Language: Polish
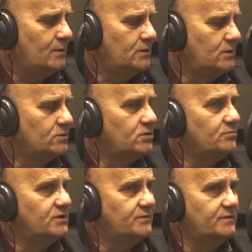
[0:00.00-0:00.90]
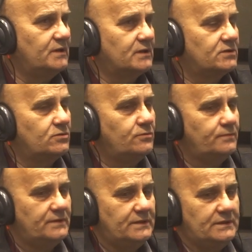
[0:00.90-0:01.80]
ogromnych
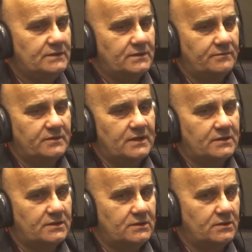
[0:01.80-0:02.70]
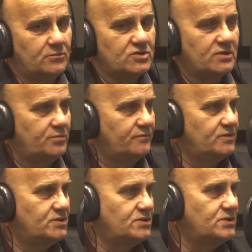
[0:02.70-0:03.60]
wydatków i te wydatki, no można
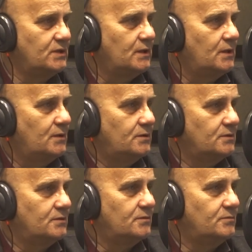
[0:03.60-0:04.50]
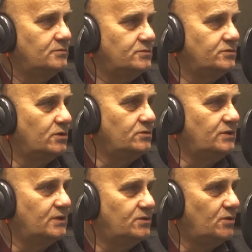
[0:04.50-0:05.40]
powiedzieć, E, no,
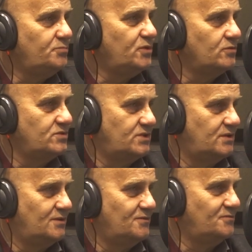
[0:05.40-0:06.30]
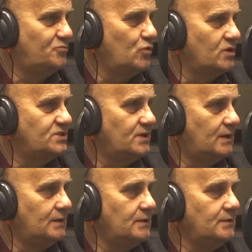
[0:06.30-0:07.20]
nie topią się w
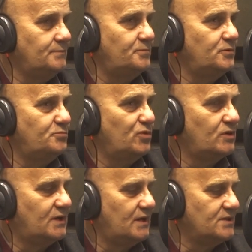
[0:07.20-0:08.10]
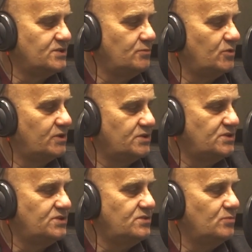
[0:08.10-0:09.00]
błocie, ale po każdym
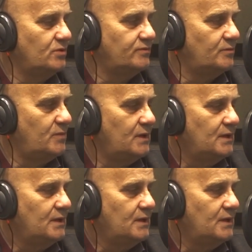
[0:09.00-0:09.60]
okresie zimowym